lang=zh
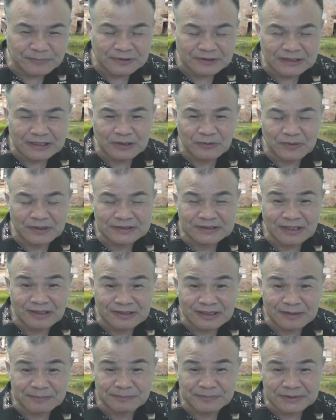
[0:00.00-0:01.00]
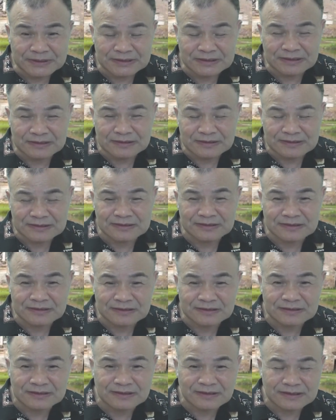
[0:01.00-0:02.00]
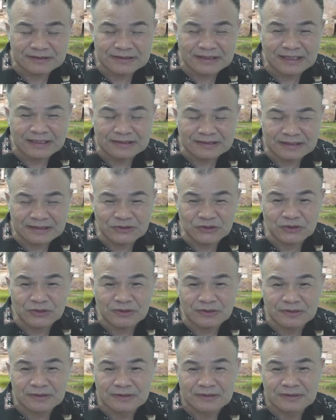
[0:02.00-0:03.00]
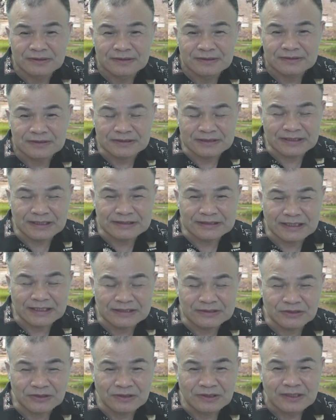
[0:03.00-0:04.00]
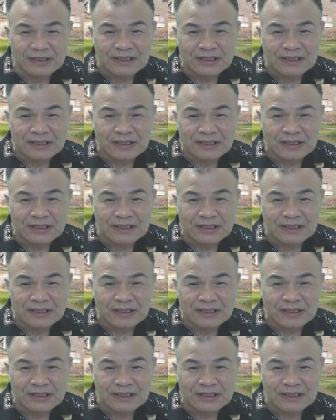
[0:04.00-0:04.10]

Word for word: 岳维草堂笔记》仔细的加以研究，仔细加以研究，